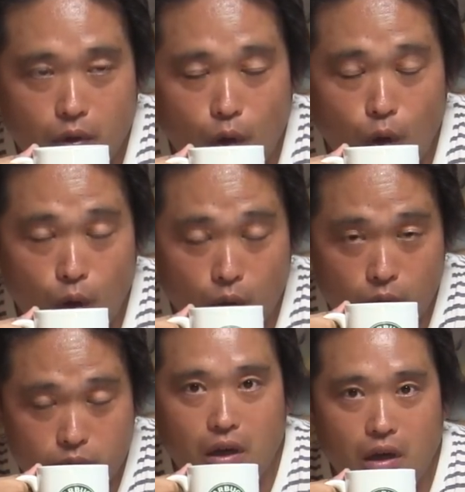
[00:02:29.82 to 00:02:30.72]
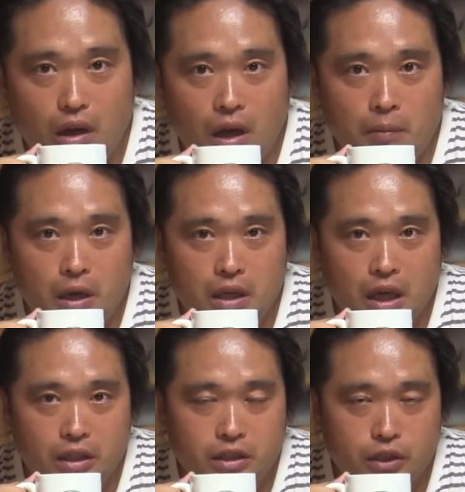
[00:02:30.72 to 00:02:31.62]
あ甘い
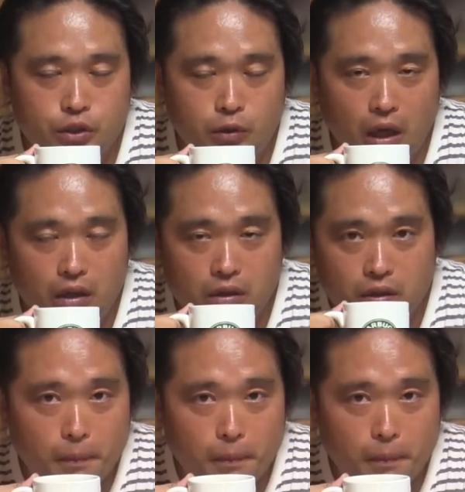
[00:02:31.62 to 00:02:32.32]
感じがするわ